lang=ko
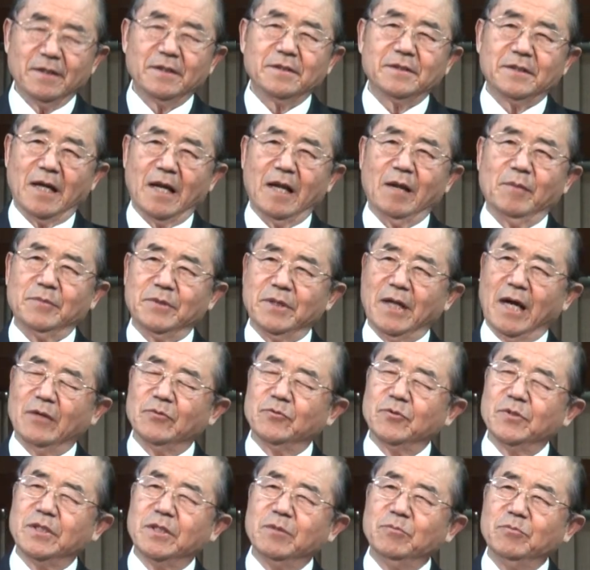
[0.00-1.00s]
사람들을
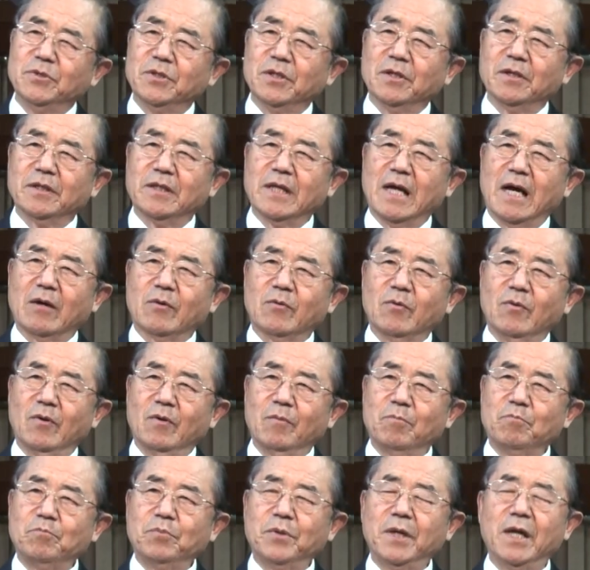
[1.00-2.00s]
아주 힘들게
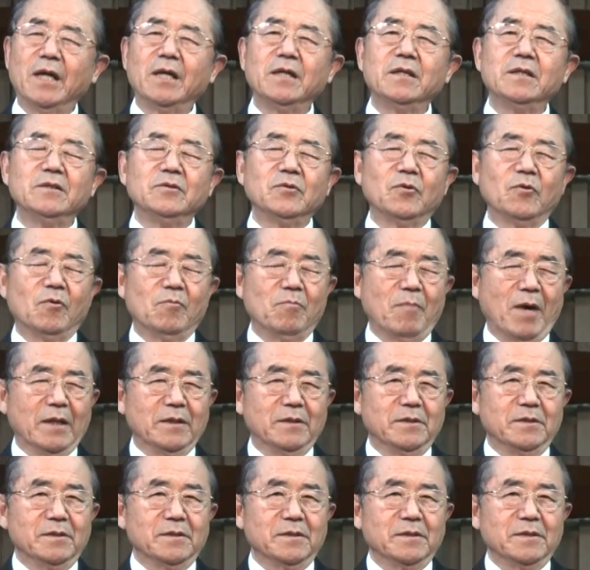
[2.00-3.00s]
하고 폐인으로
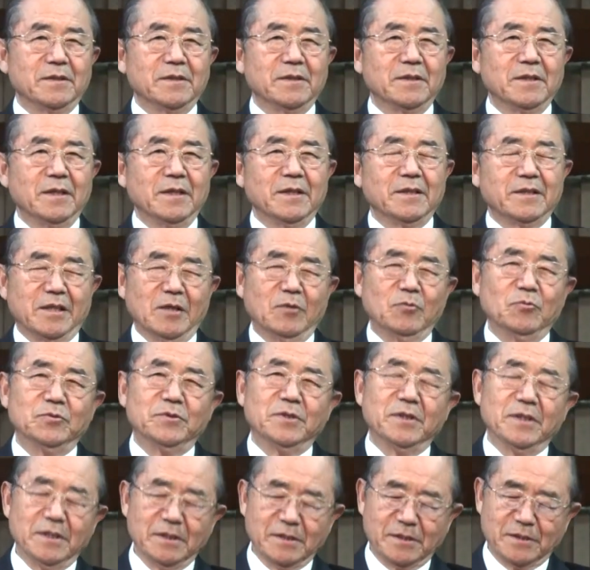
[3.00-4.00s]
만드는
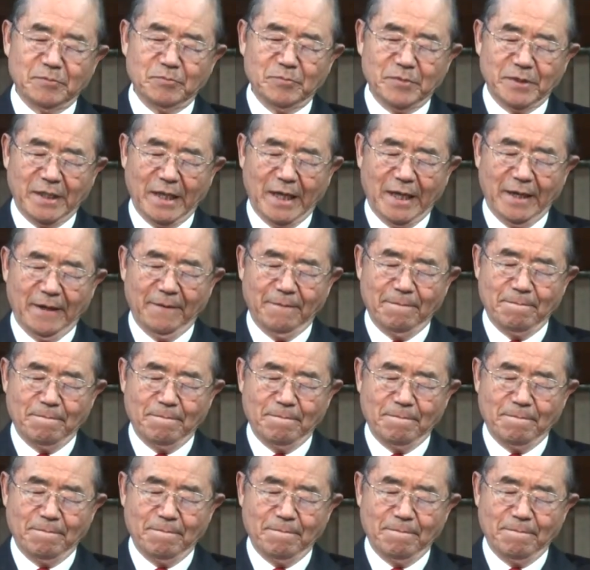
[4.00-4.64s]
경우들이 있습니다.